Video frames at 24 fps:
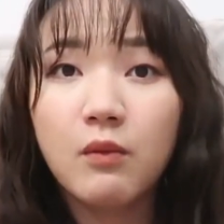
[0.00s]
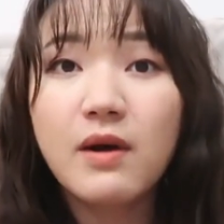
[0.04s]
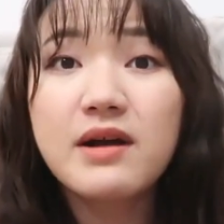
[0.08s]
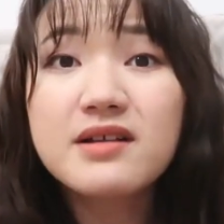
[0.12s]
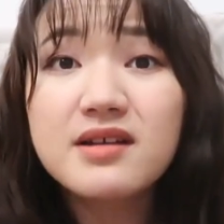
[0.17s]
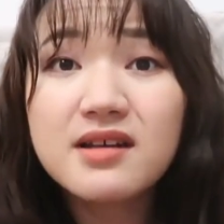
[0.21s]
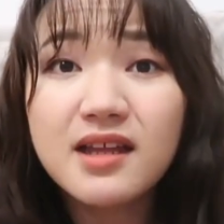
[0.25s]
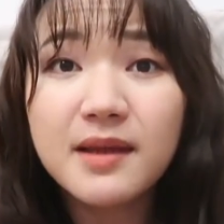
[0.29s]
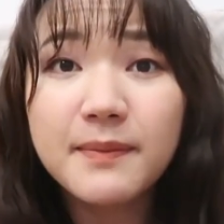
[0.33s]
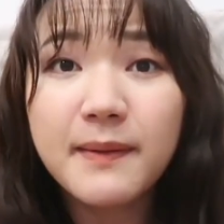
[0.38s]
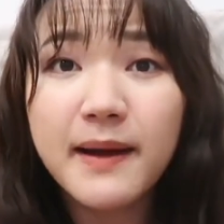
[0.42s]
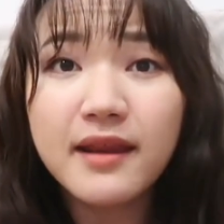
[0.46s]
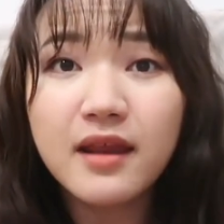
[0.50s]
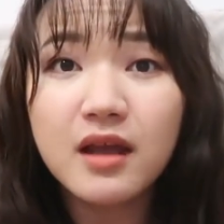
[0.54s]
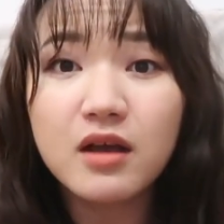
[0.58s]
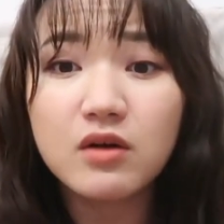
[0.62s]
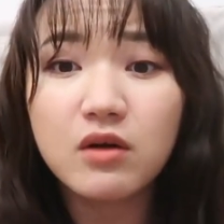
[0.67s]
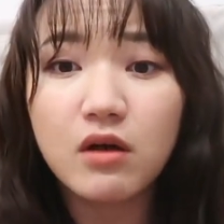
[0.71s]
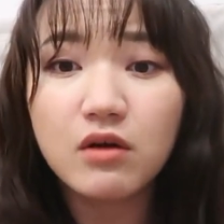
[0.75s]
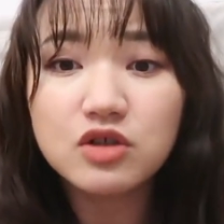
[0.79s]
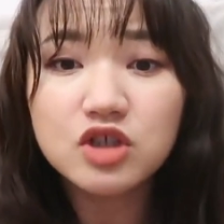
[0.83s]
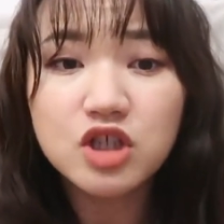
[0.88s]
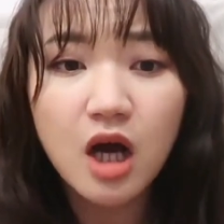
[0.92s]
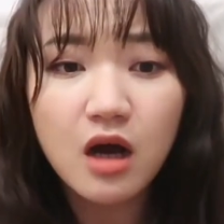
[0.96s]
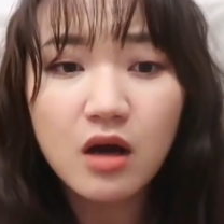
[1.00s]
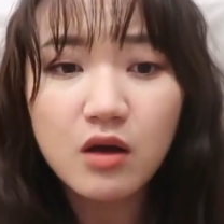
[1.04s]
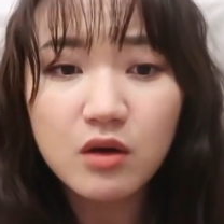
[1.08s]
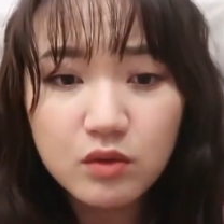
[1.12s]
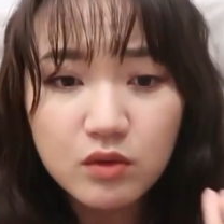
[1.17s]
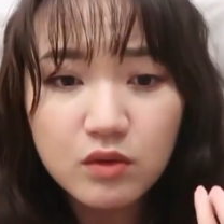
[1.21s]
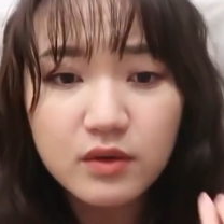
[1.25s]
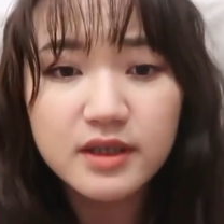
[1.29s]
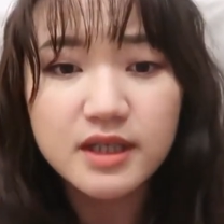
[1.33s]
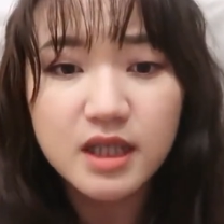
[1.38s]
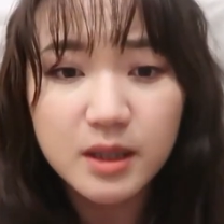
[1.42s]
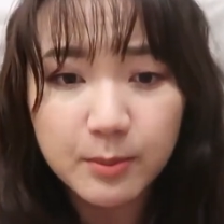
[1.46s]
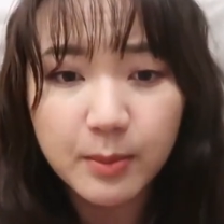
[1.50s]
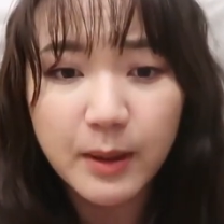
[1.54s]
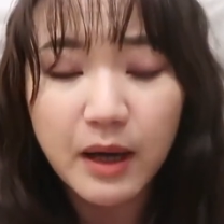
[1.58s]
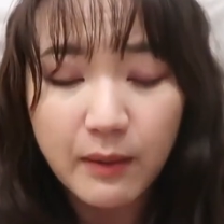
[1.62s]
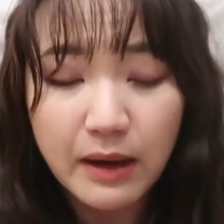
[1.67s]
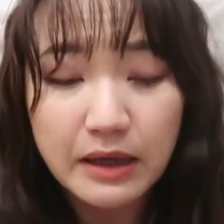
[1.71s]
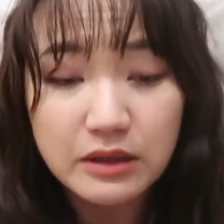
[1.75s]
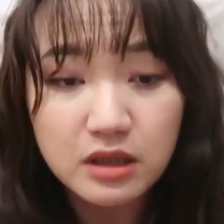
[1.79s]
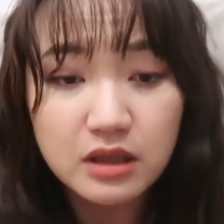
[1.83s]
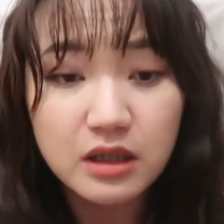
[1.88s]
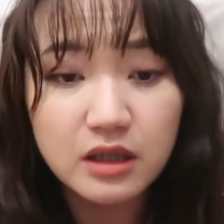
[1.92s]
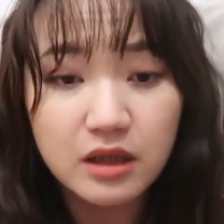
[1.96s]
完成了一半内容，超过一半
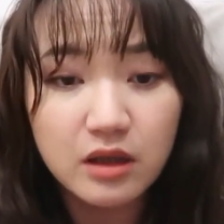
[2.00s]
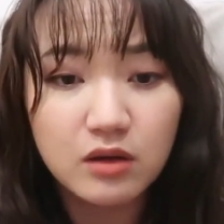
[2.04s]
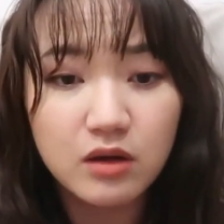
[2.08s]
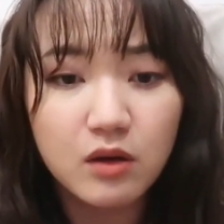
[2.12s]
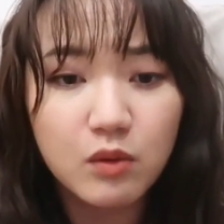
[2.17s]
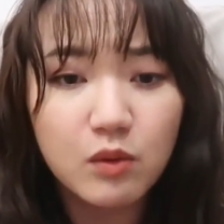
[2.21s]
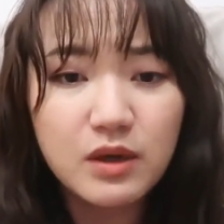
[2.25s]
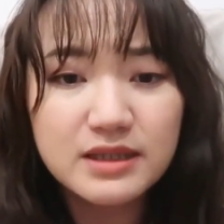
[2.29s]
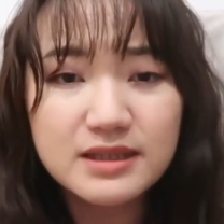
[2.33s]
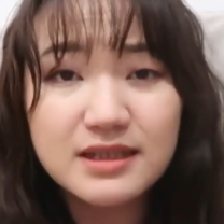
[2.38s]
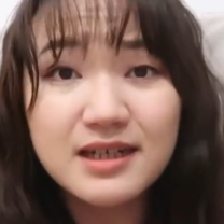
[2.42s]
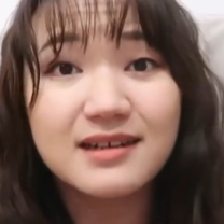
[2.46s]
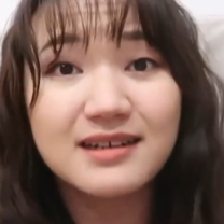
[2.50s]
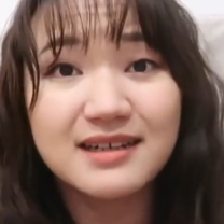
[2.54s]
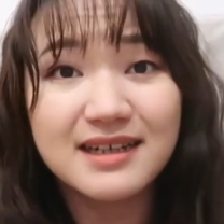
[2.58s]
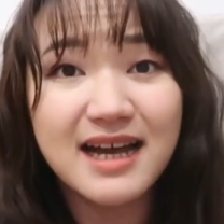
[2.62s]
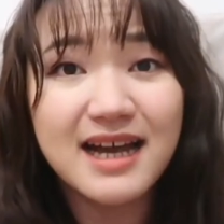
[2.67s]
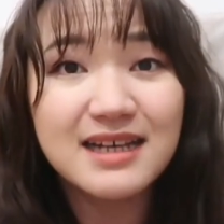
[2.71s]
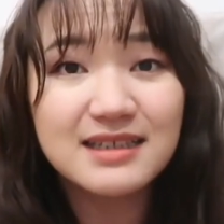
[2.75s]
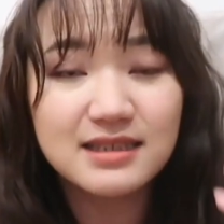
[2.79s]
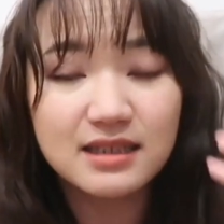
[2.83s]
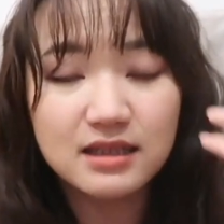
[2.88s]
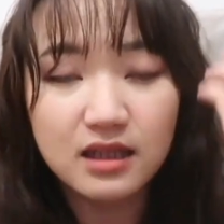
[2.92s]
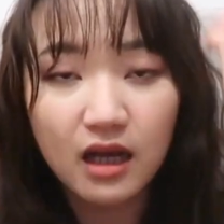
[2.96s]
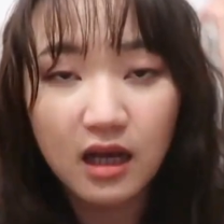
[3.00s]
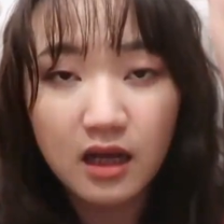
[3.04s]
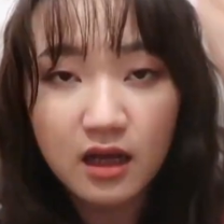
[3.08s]
完成的内容，我已经很开心